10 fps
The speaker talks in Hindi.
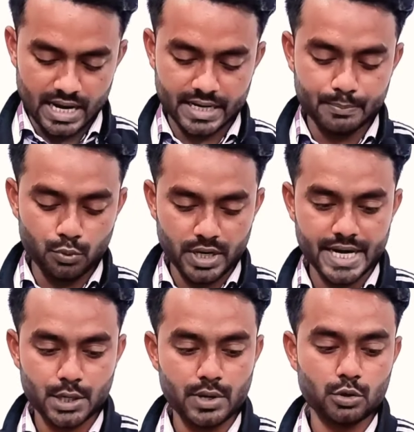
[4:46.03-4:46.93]
हालांकि पूरे
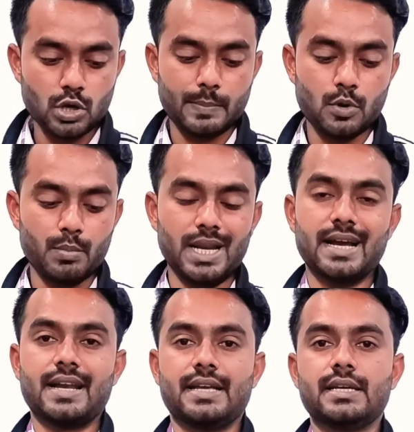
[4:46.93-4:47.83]
रेट रेट तो आपको
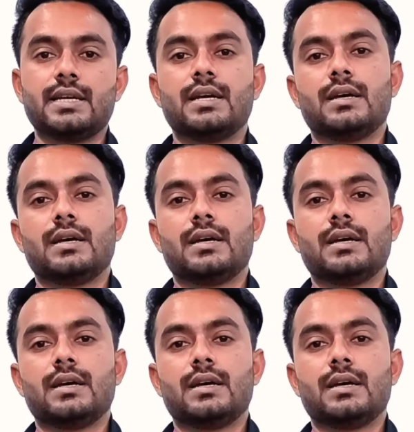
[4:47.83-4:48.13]
मिलेगा नहीं